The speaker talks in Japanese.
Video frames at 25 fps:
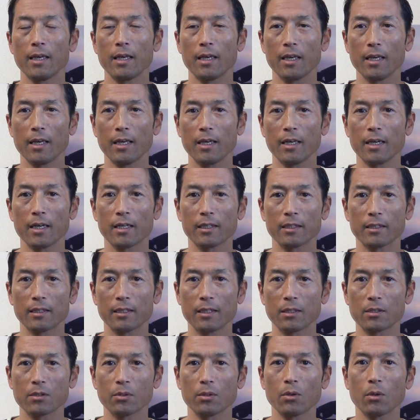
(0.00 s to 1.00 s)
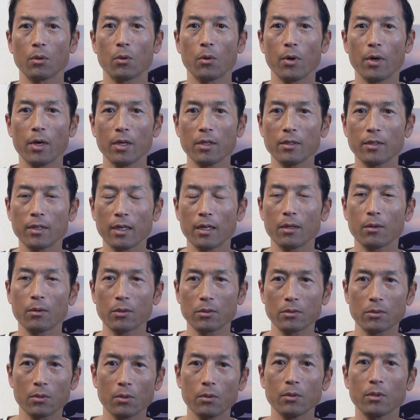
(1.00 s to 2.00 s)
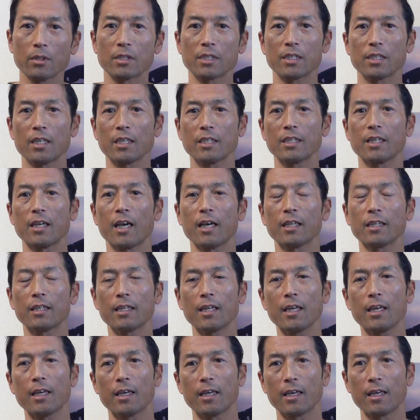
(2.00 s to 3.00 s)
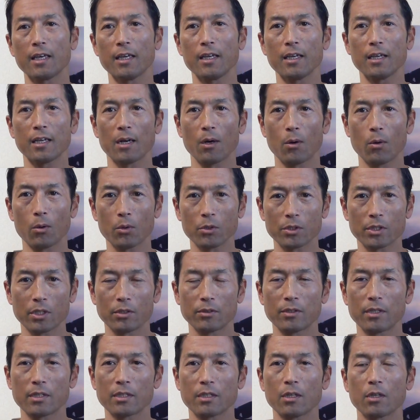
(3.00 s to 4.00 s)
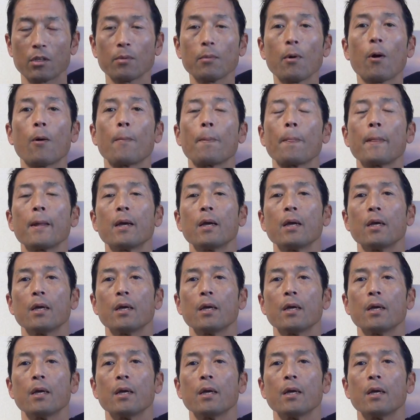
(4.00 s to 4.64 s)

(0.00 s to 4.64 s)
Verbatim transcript: えやって、それを超えるからこそ刺激があって変化を起こしていくんですけれども、